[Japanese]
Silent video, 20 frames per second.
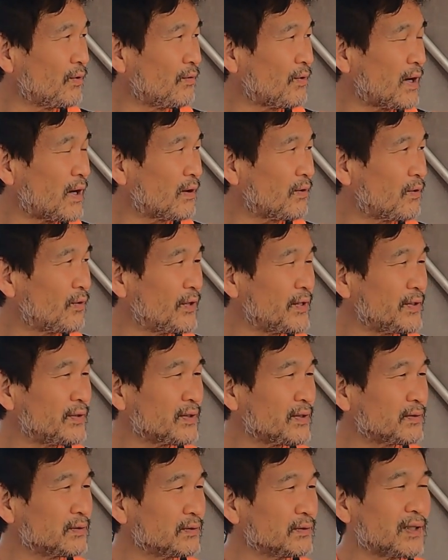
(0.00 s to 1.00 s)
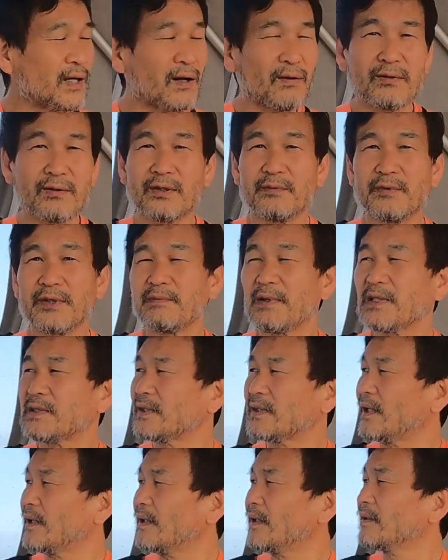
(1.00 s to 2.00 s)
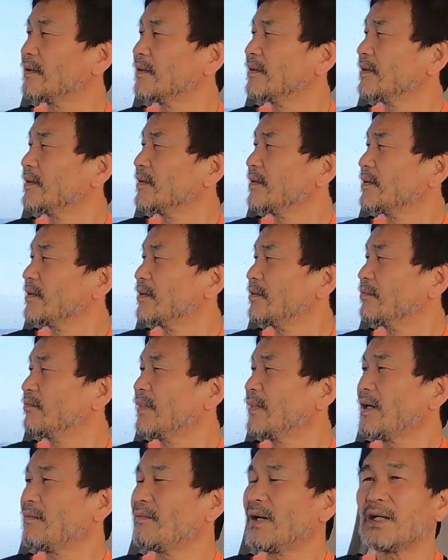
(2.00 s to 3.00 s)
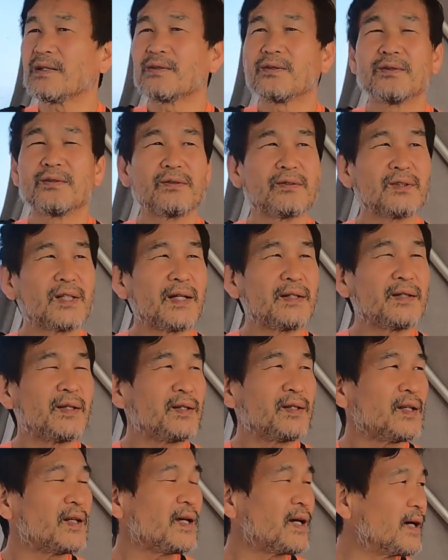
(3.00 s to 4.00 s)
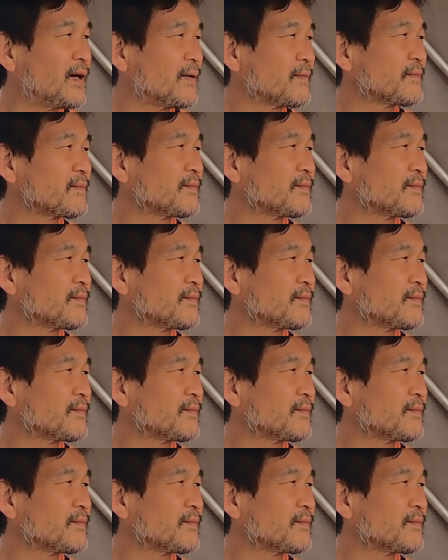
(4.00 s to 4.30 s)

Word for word: は超えてくるだろうと思いますから、そのぐらい出てりゃ